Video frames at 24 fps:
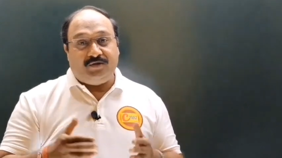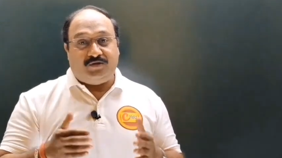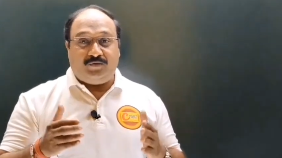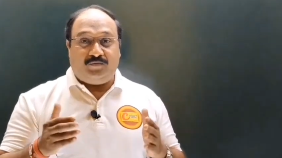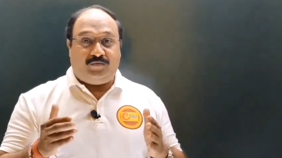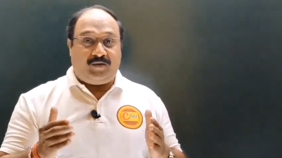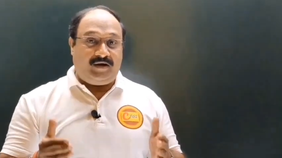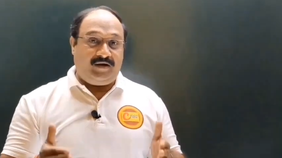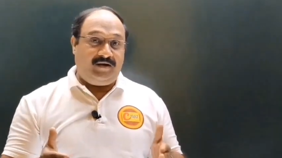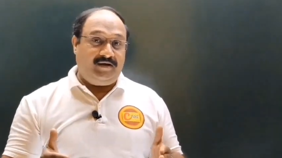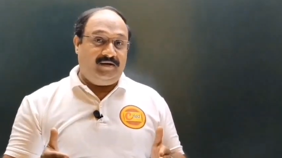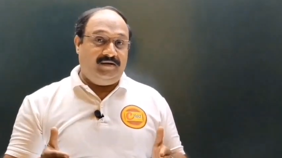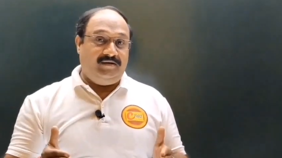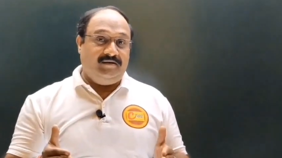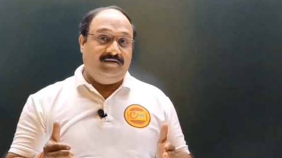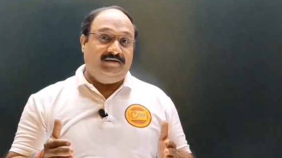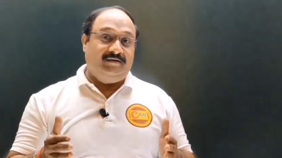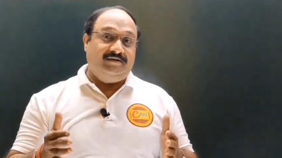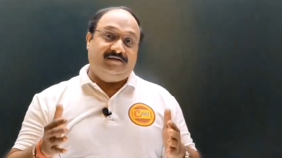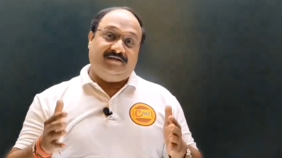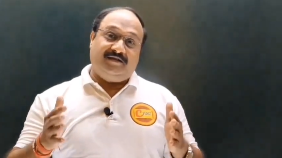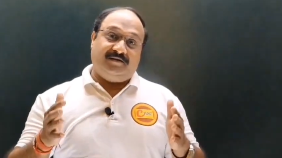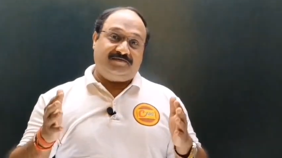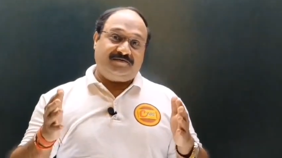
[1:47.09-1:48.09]
तो भाई
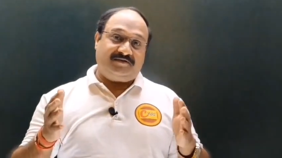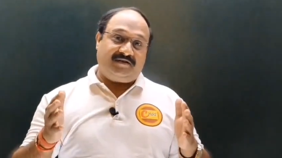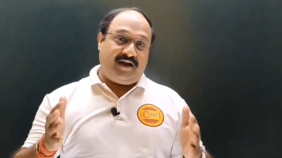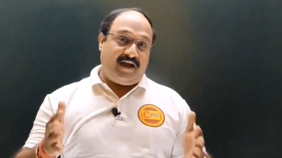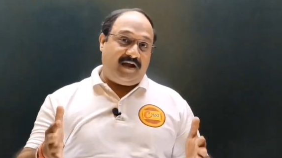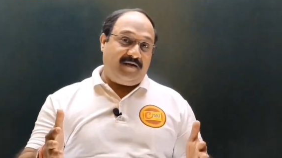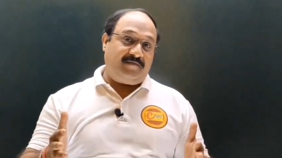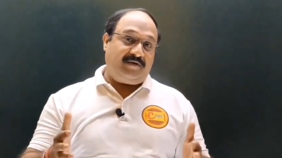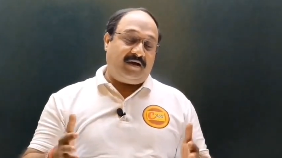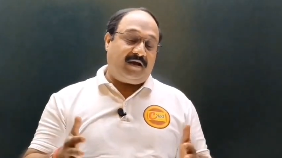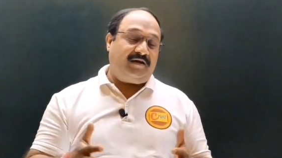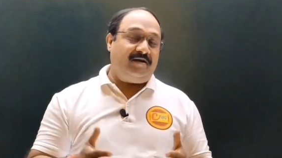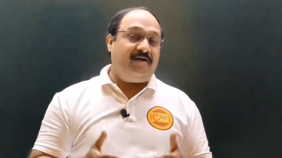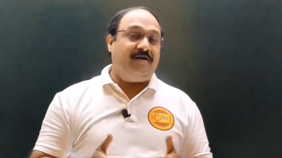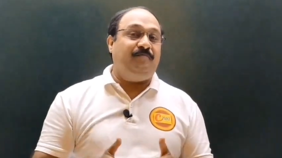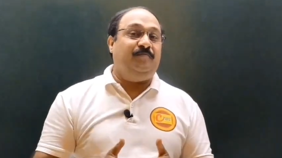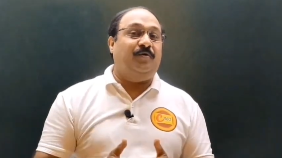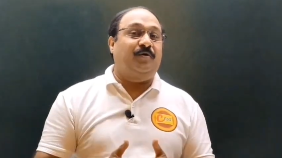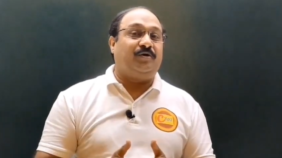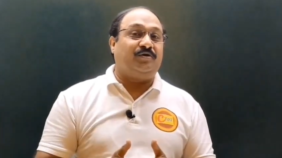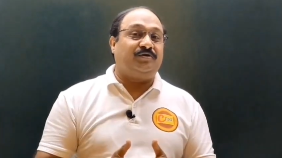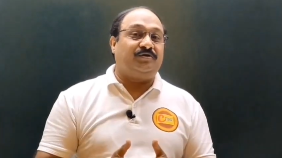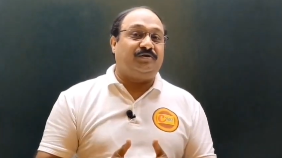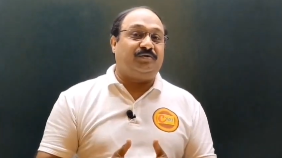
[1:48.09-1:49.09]
सब्सक्राइब करना
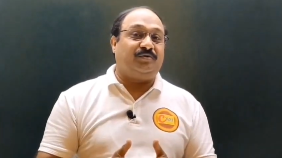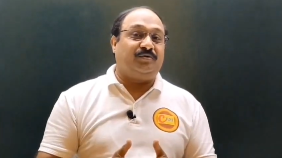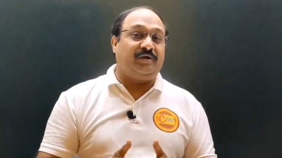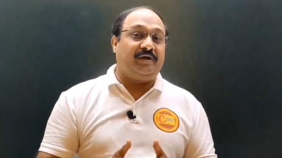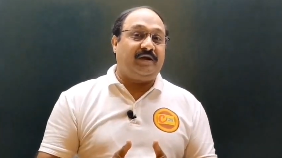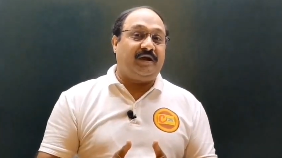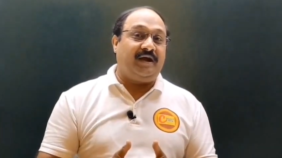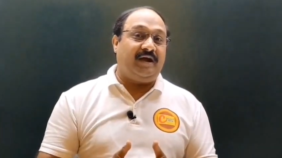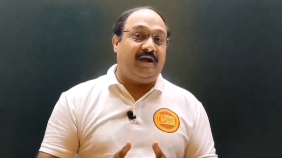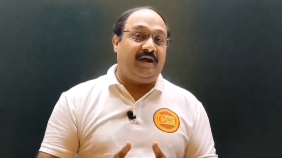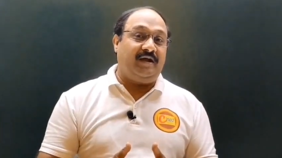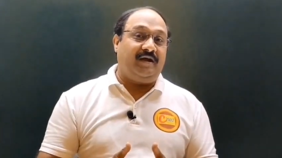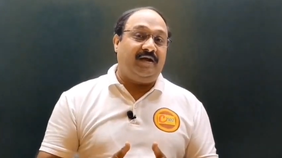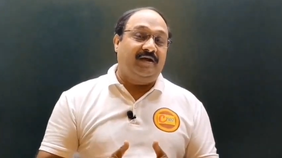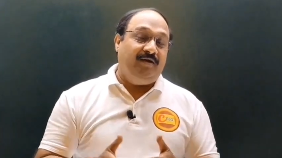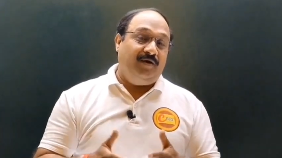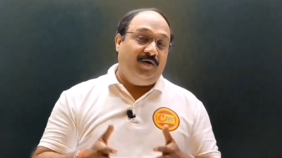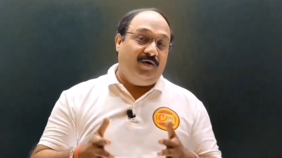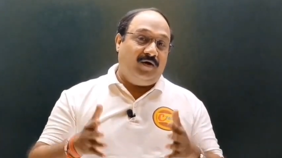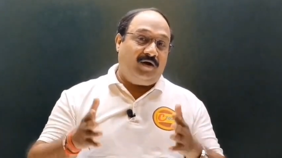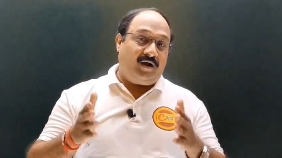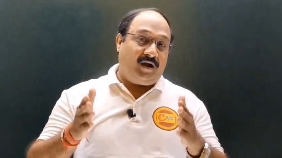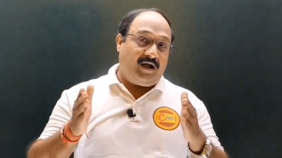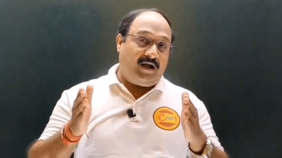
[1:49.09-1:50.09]
बहुत ज़रूरी है
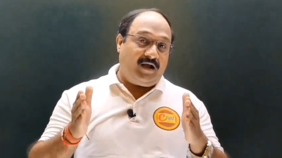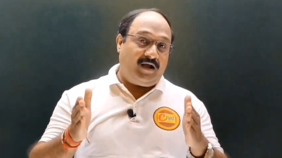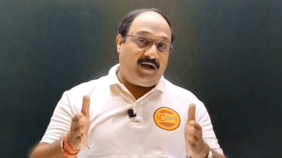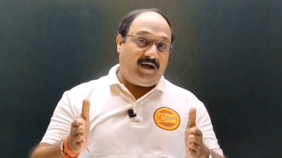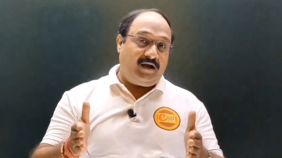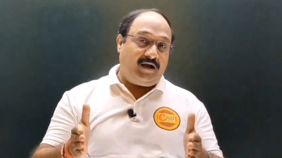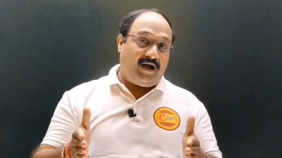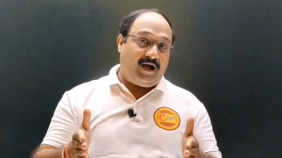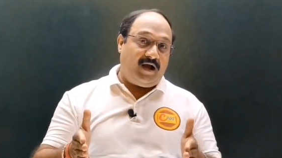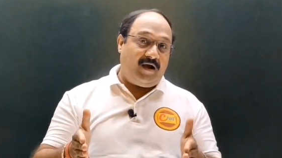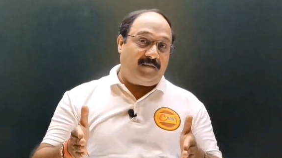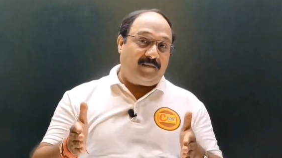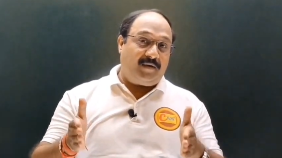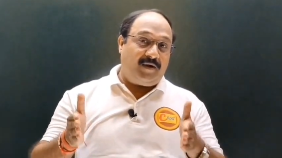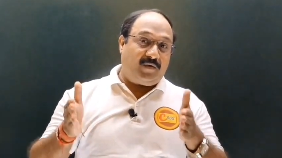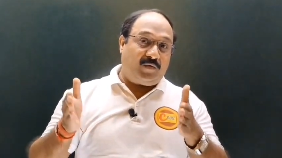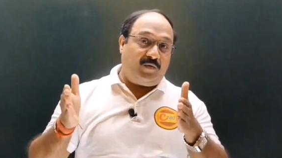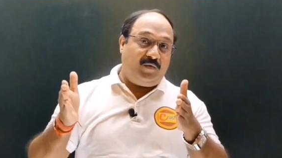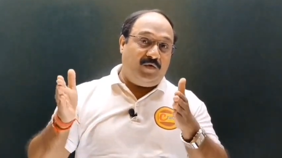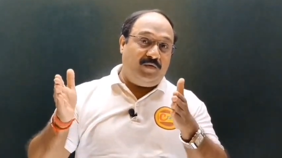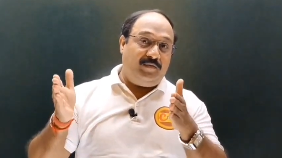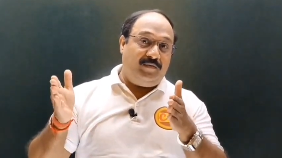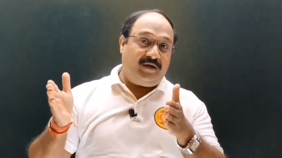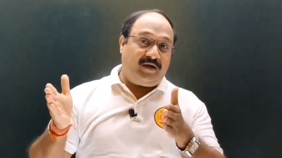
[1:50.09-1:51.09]
और अगर आपका
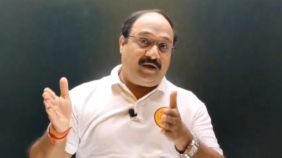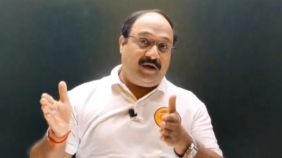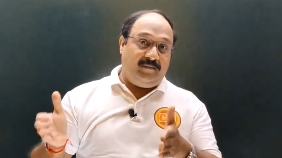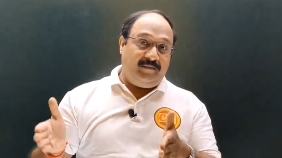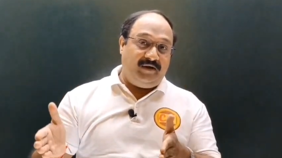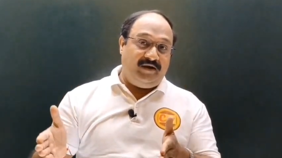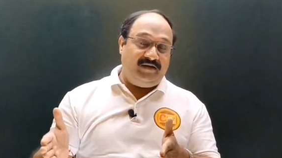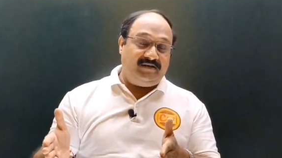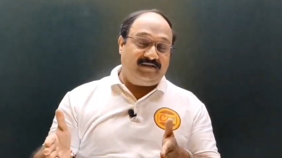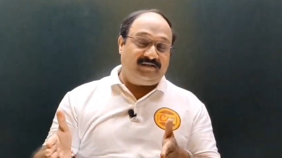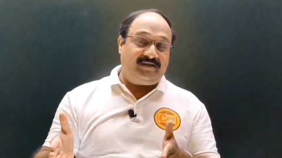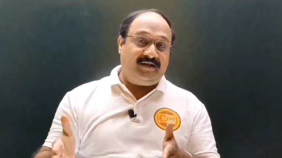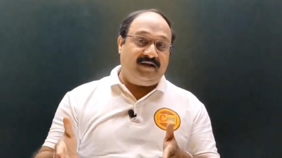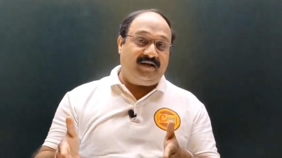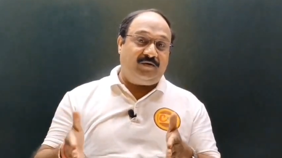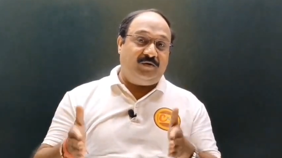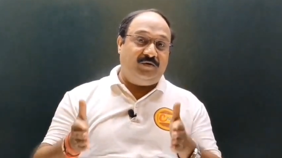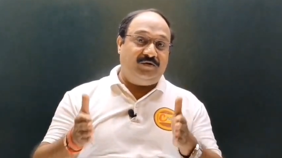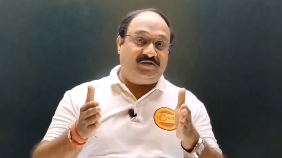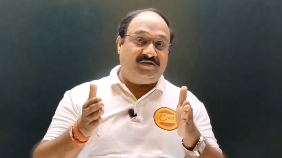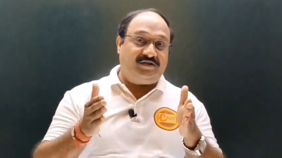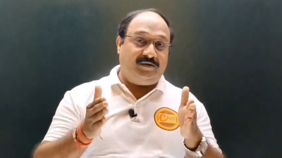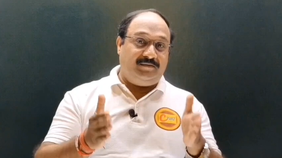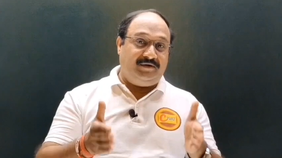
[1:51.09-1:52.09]
कोई भी कमेंट्स है
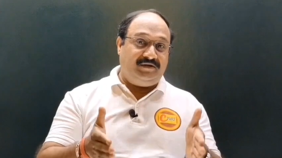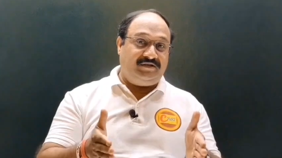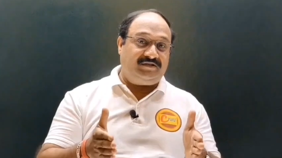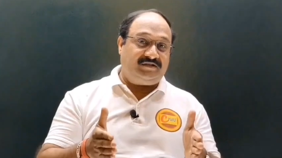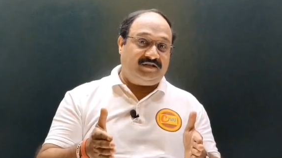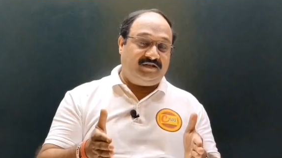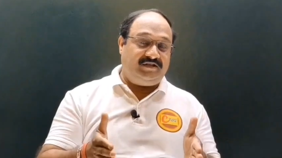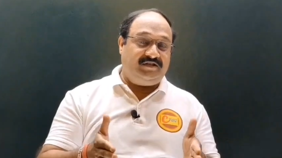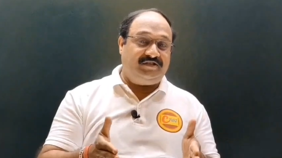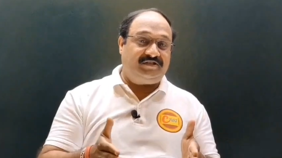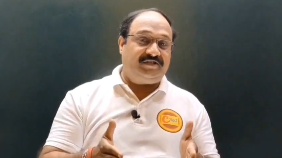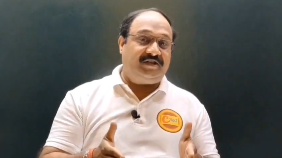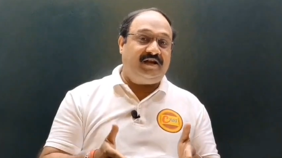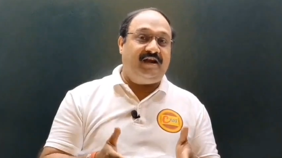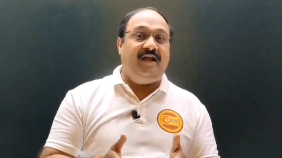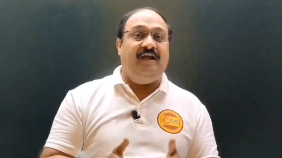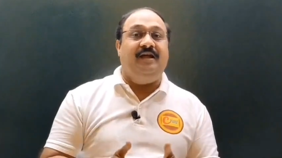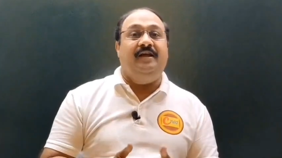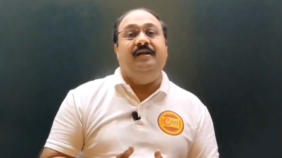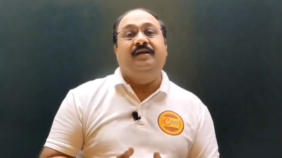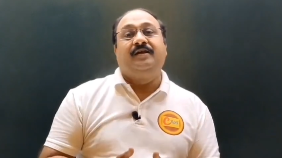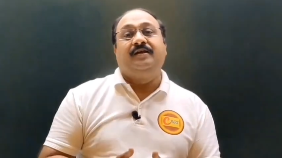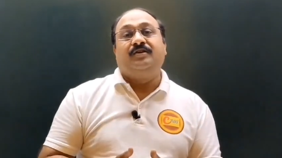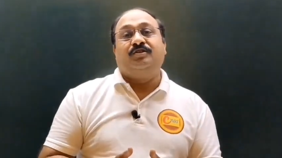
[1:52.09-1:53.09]
कोई सजेशन
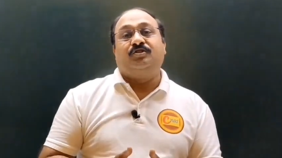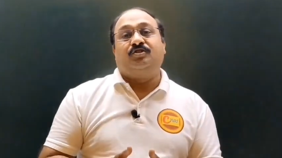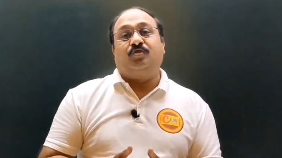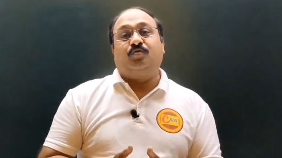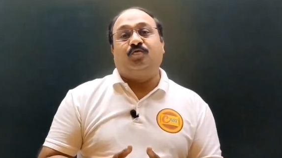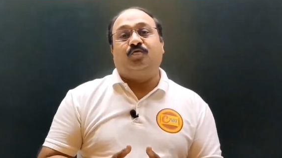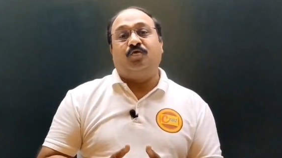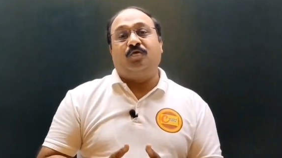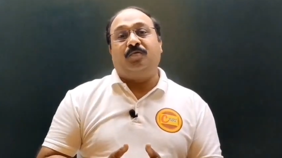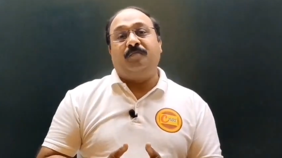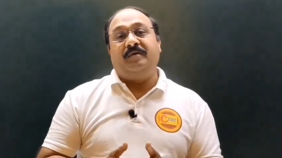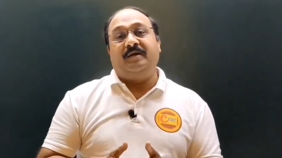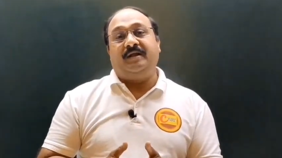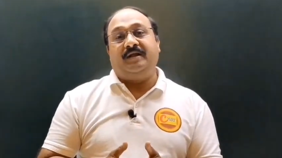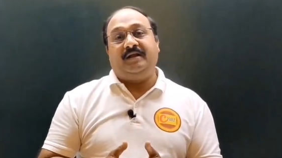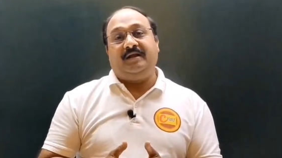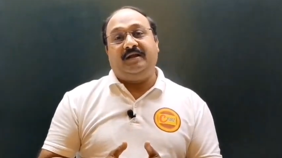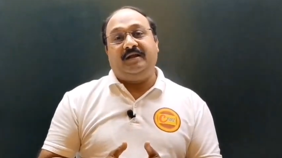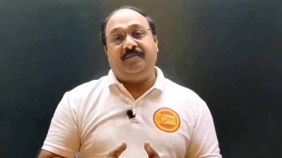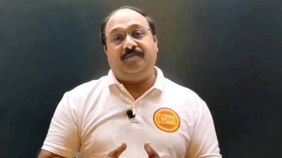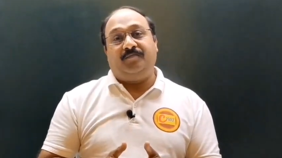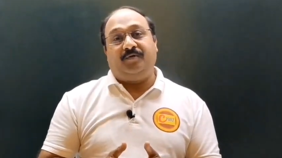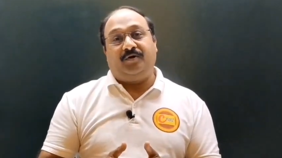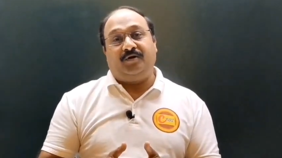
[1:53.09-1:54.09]
है तो वो मेरे
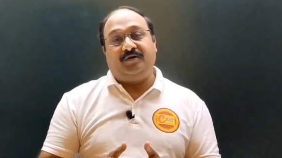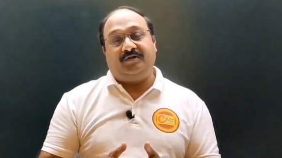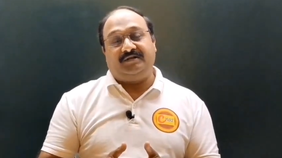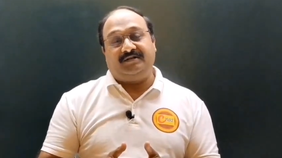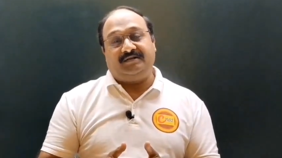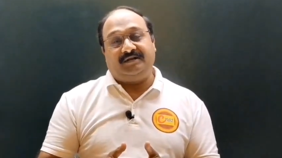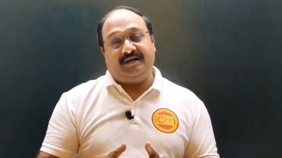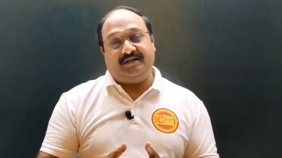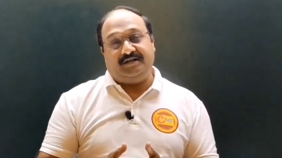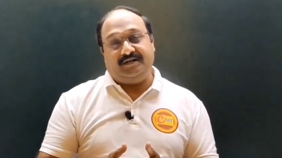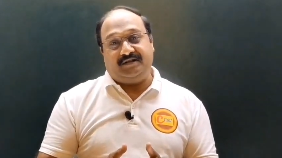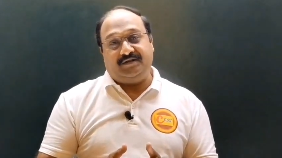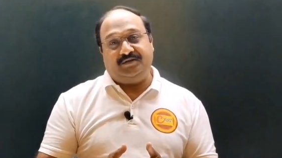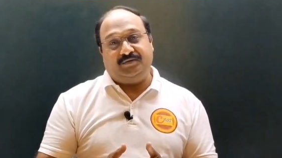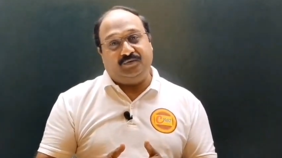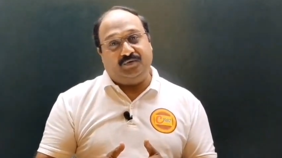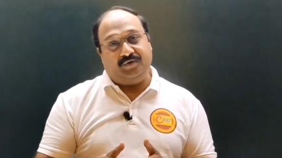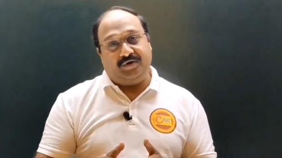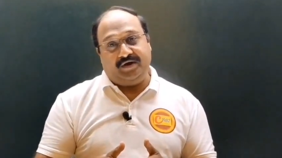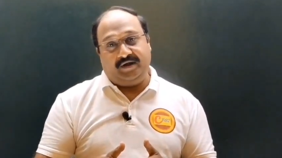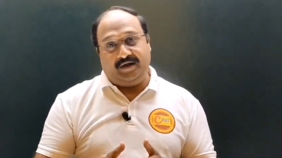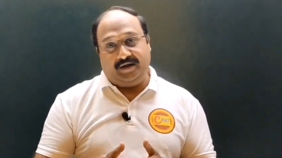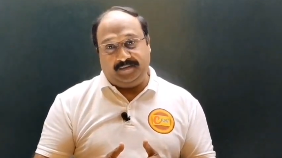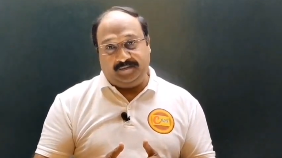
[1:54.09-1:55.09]
लिए बहुत ज़्यादा
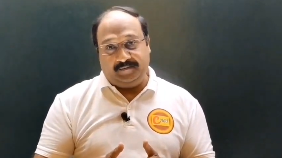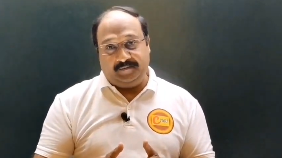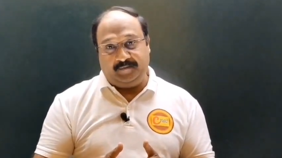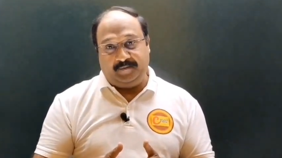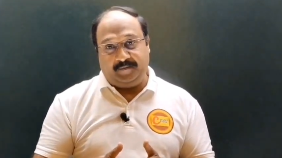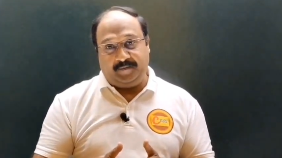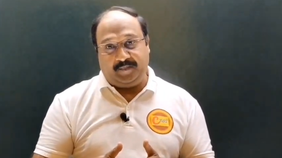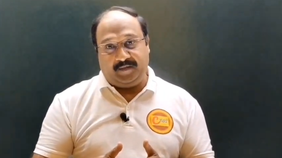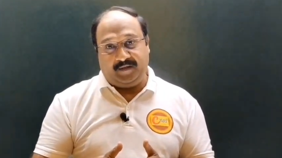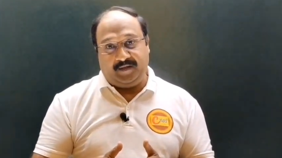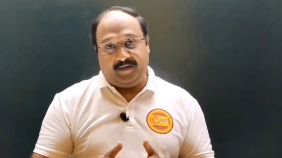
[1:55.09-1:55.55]
ज़रूरी है